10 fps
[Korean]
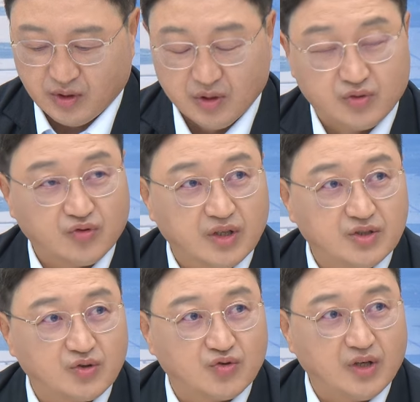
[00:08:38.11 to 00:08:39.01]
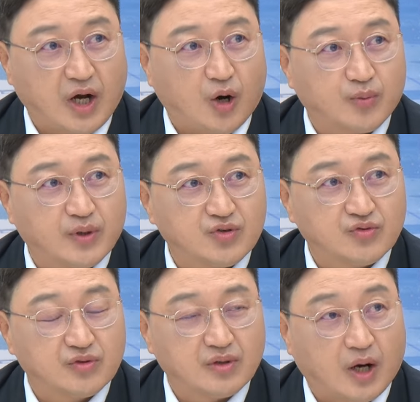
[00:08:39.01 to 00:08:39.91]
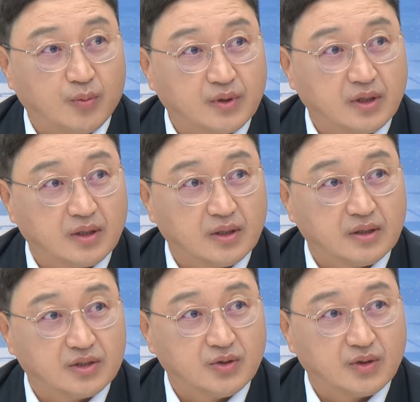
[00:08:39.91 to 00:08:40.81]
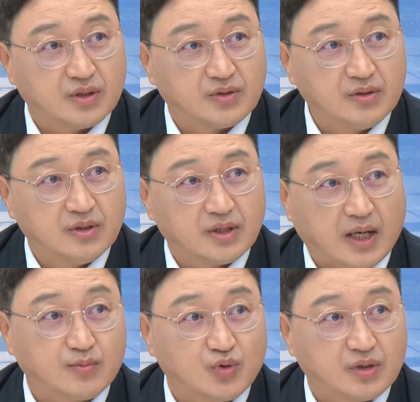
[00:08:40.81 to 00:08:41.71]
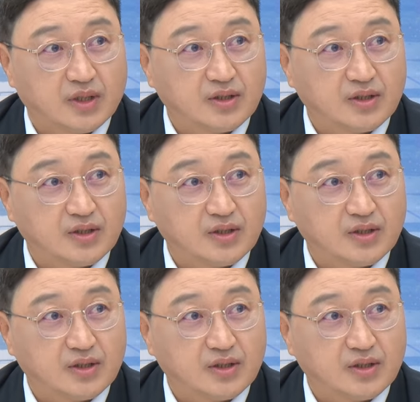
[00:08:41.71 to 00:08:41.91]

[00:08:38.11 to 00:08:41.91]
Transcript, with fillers: 12개 지역 중에 9개 중 9개 지역에서 감소했다.